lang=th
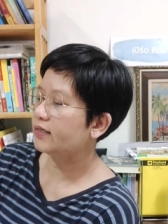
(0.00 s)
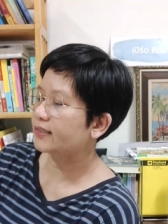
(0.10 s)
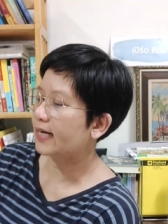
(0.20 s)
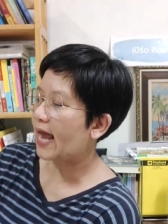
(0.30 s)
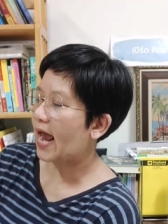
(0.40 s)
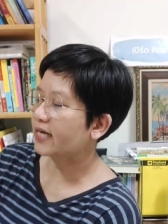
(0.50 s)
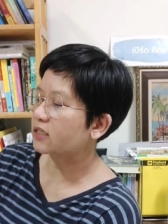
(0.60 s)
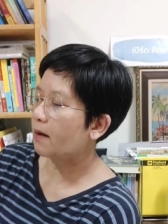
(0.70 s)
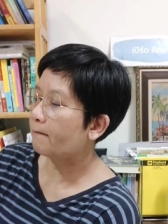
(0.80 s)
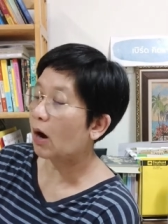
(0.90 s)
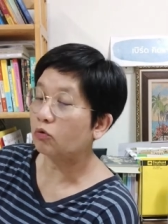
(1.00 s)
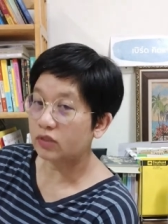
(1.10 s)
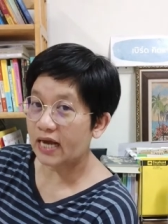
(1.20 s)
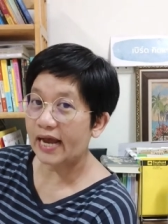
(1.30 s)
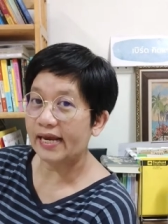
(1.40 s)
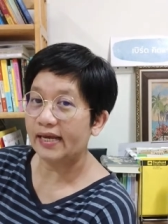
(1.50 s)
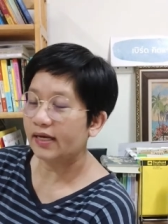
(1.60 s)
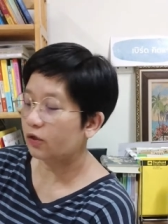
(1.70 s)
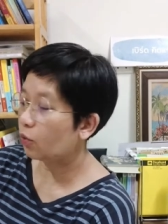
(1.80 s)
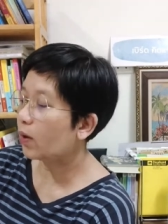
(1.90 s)
slash เบาใจ
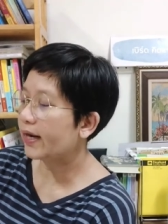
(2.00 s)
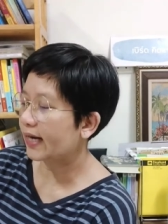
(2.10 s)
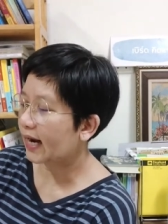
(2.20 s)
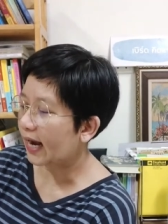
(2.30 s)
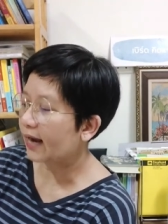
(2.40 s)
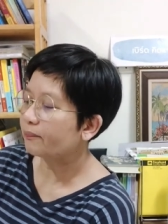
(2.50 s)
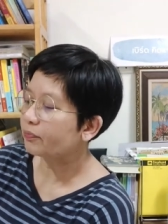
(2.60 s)
ด้วยนะคะ